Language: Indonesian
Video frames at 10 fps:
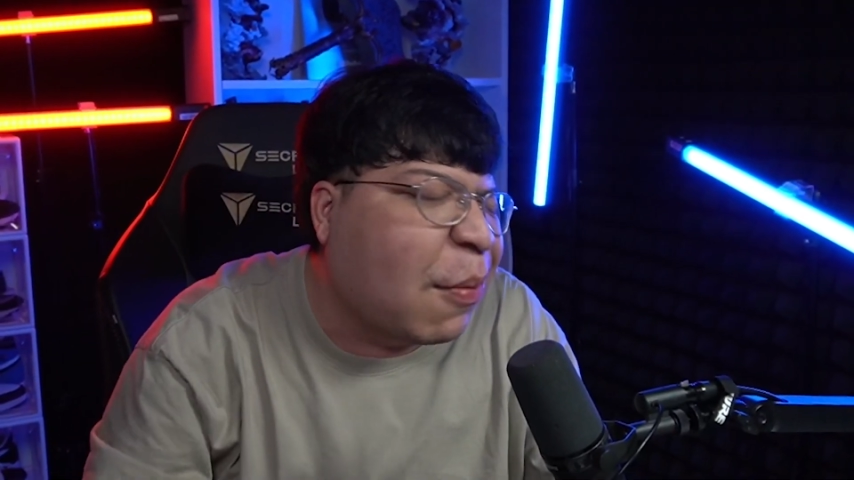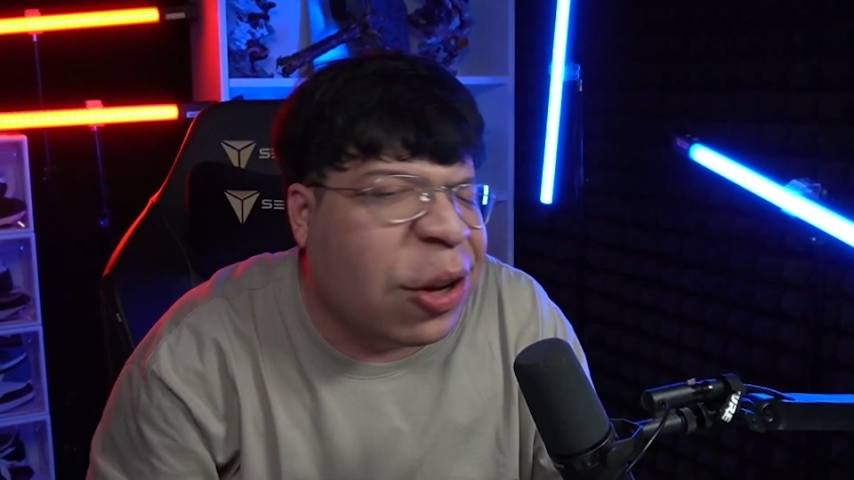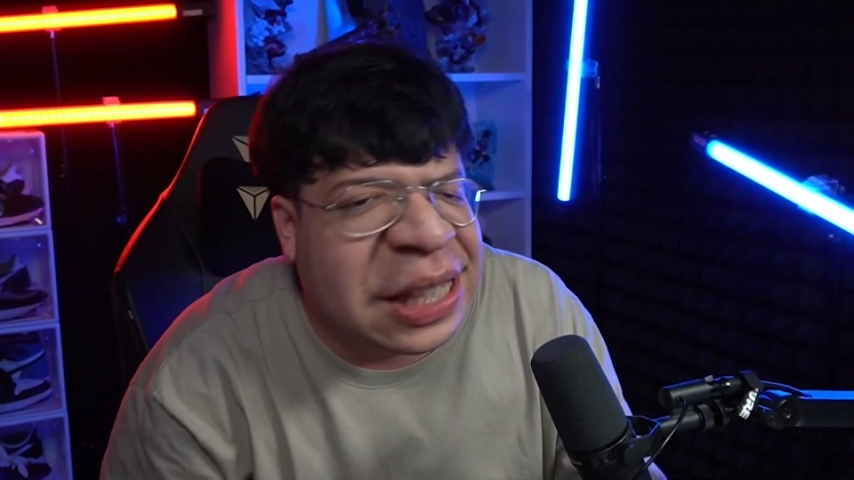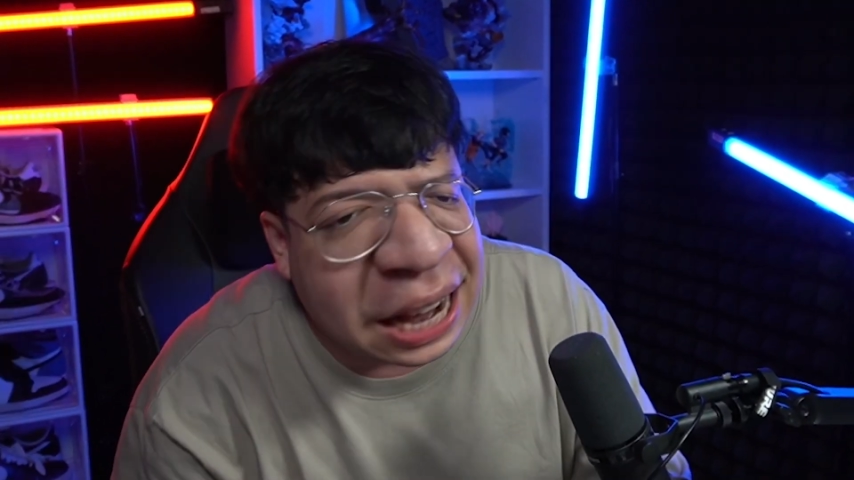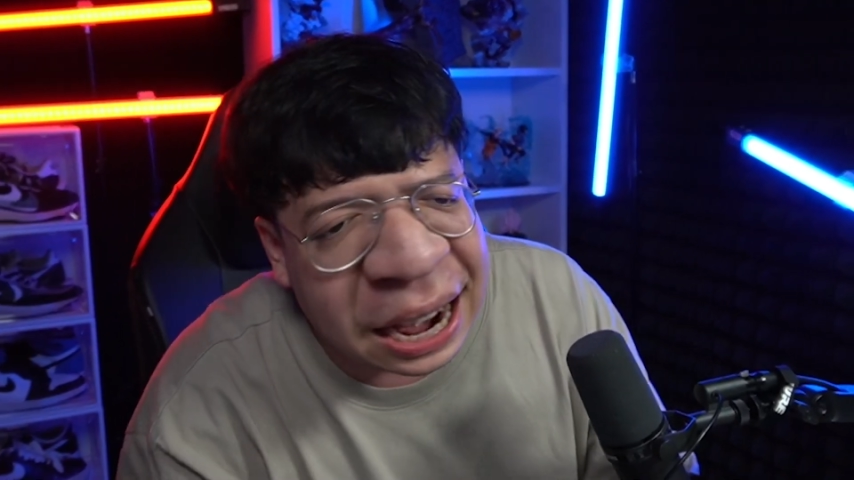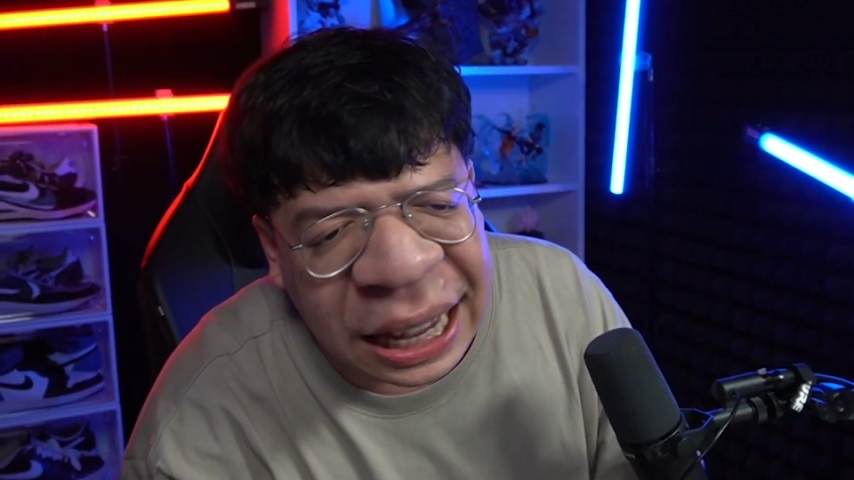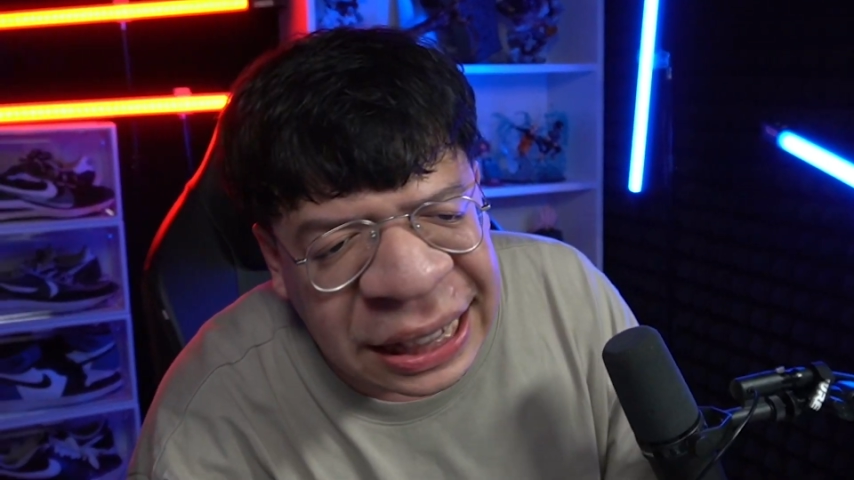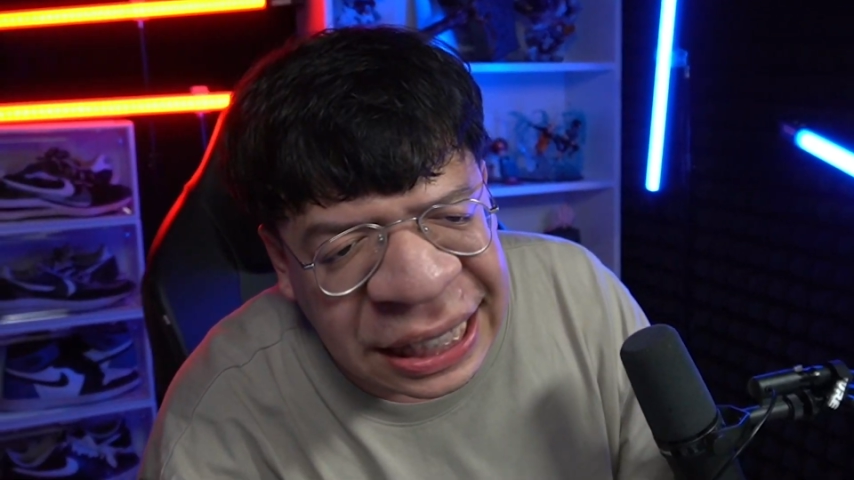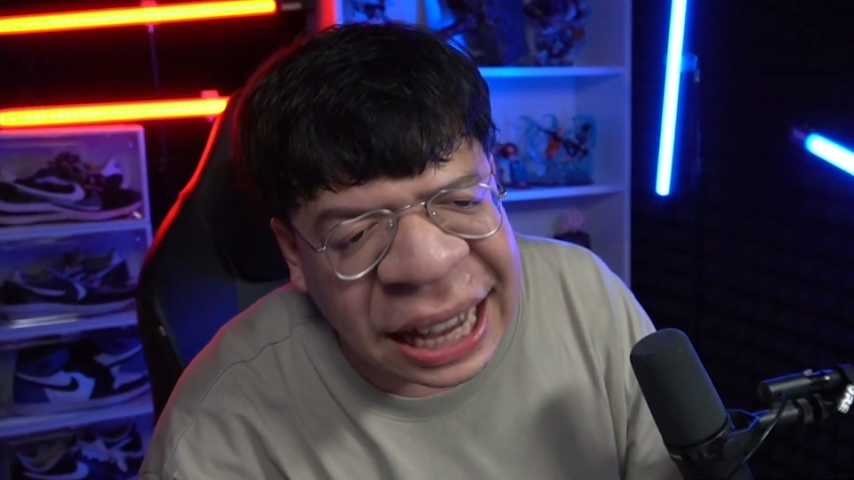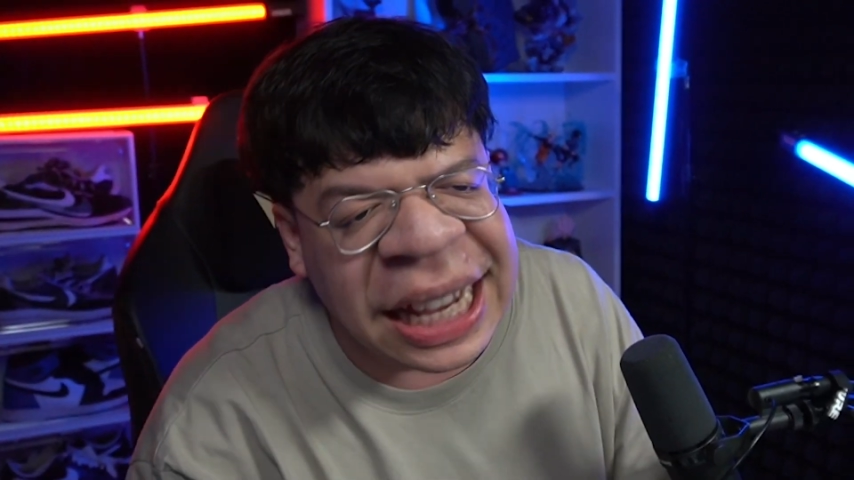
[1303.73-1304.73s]
bocil
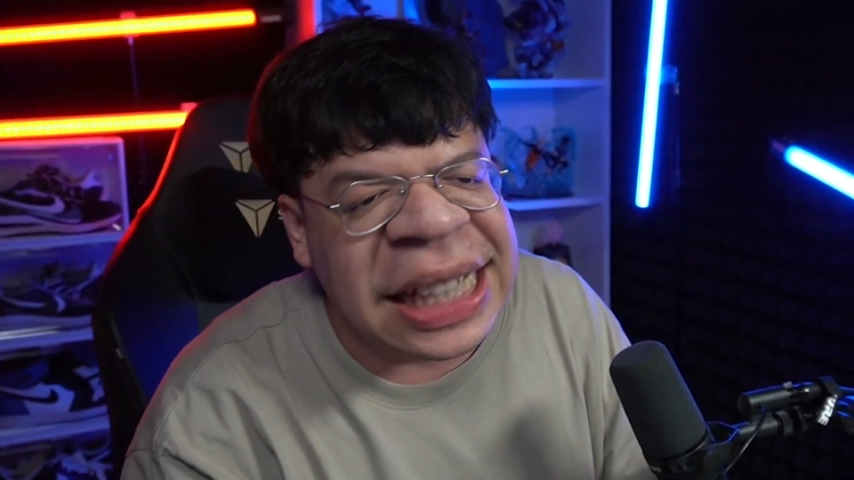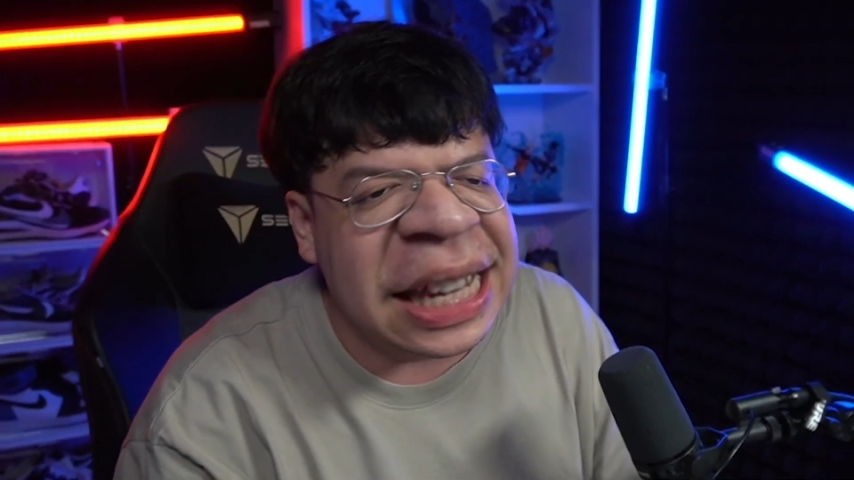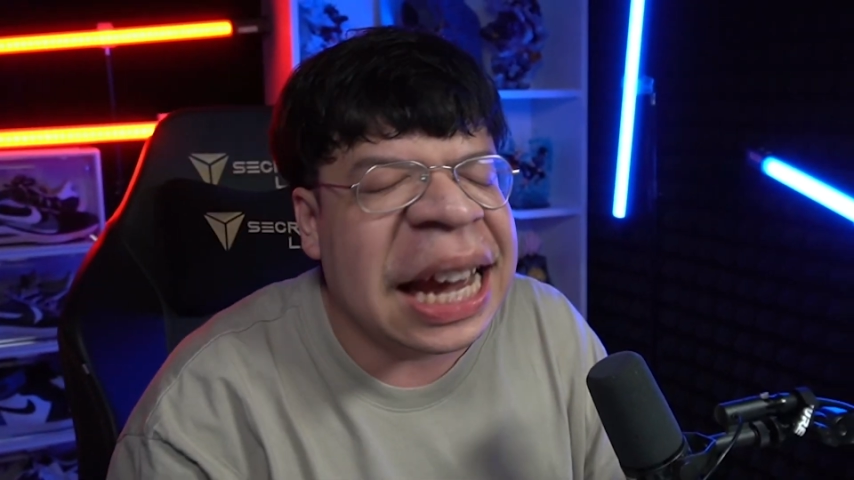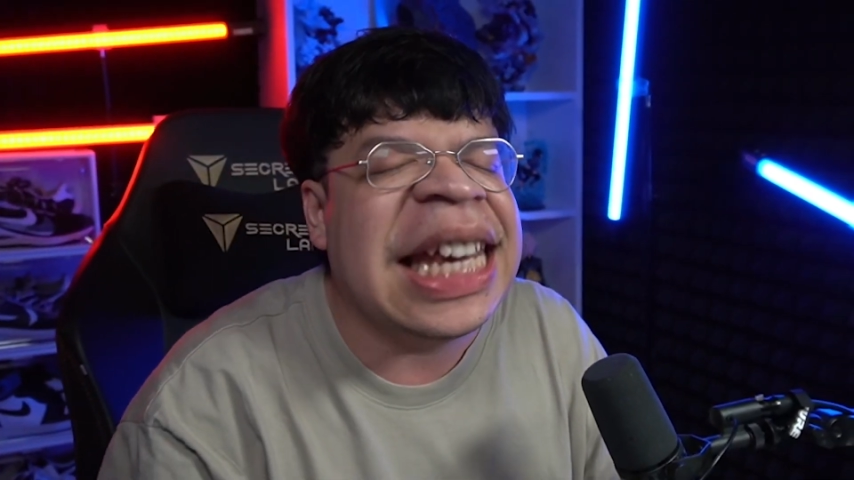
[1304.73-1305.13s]
Argentina ya guys ya.